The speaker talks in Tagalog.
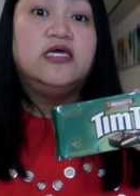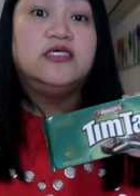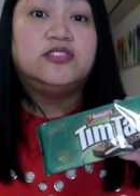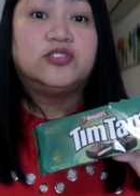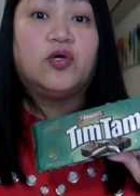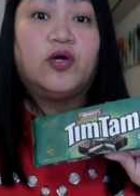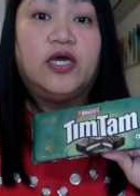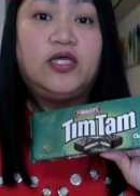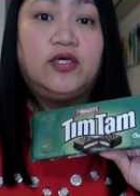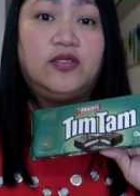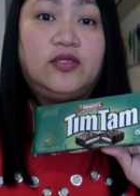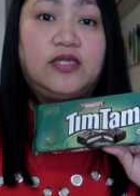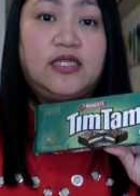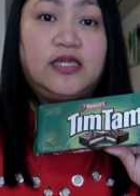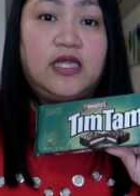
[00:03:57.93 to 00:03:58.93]
So,
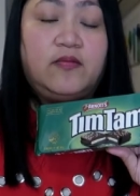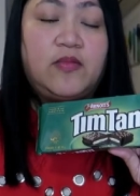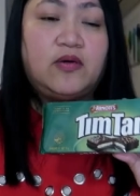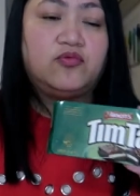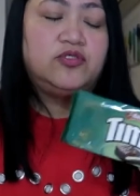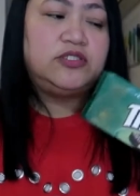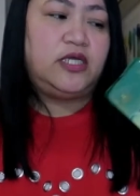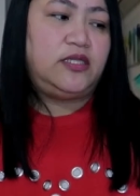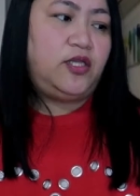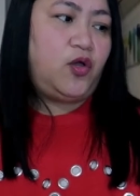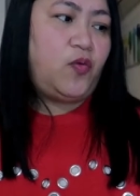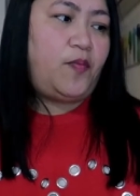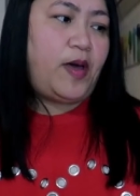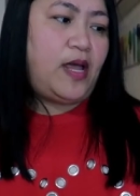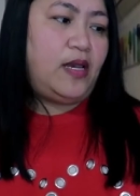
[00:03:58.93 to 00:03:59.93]
ngayon, titikman ko siya. Hindi
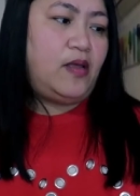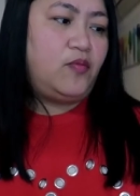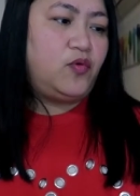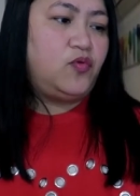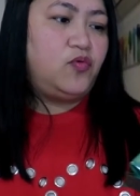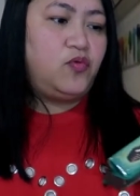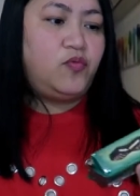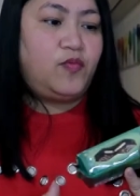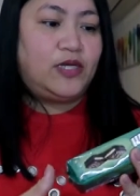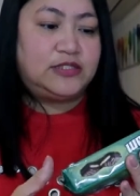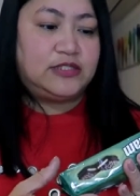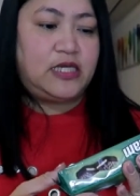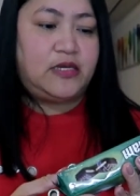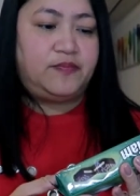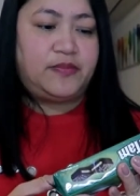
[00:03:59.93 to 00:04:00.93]
ko pa alam kung
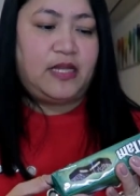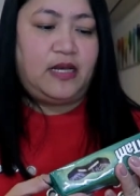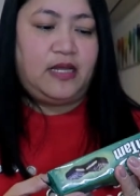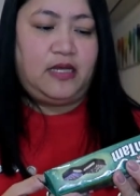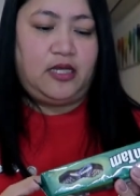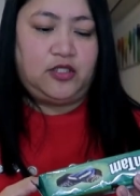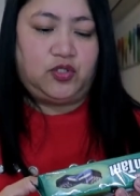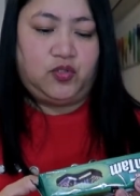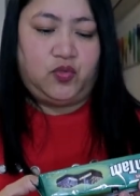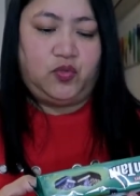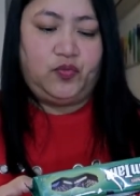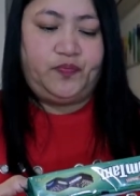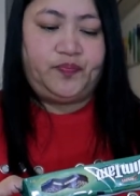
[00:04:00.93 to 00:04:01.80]
masarap talaga to.